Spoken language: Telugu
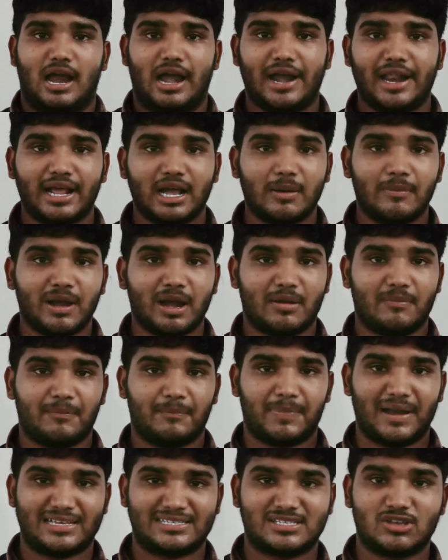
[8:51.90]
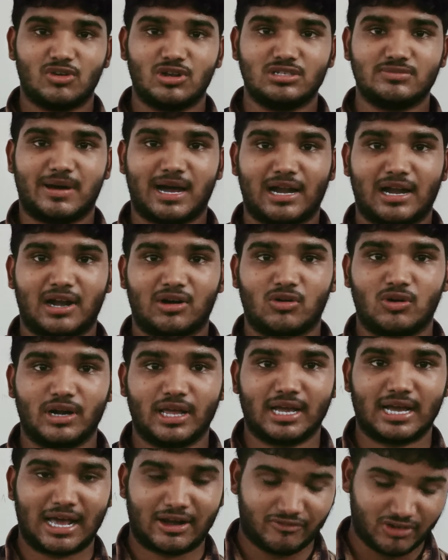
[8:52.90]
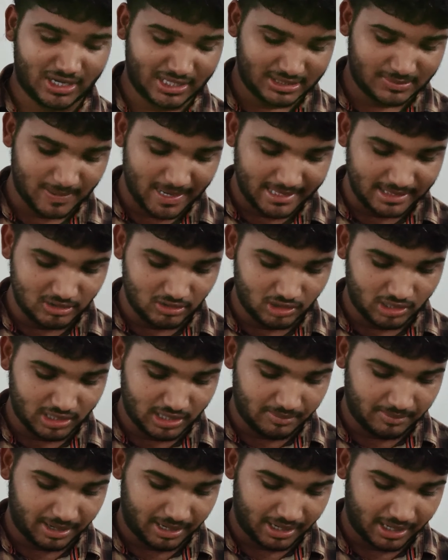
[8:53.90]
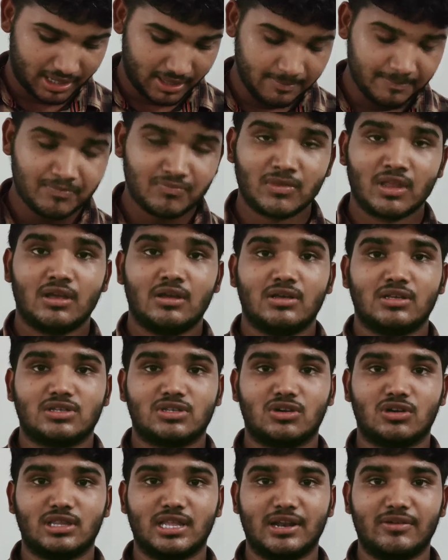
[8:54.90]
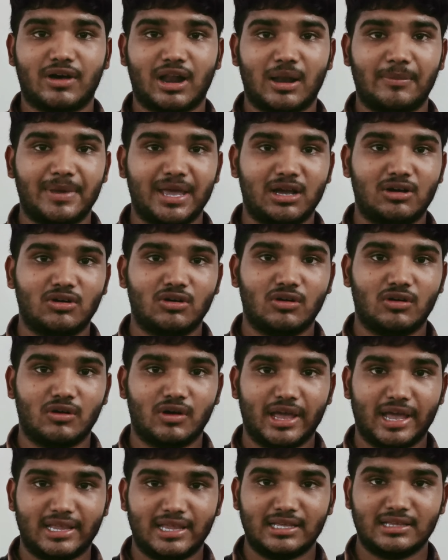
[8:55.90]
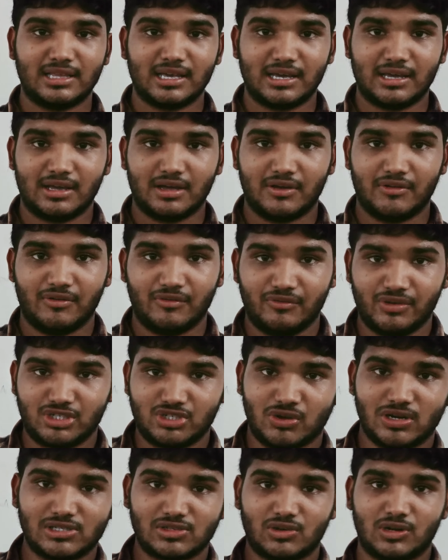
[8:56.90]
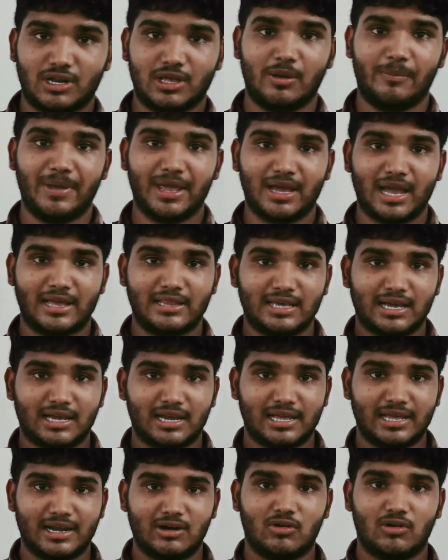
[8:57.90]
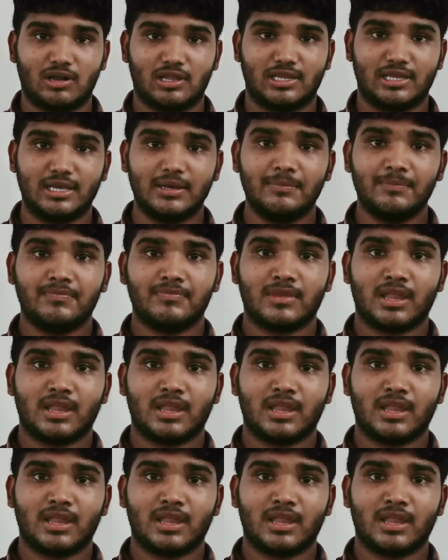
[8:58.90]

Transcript: అండ్ ఇంకా మనం ప్లస్ గురించి మాట్లాడుకుంటే కర్వర్ డిస్ప్లే అయితే ఉంటుంది సో దీనివల్ల మీకు ఏదైతే విజువల్స్ ఉంటాయో మీకు అయితే క్లియర్గా ఉంటుంది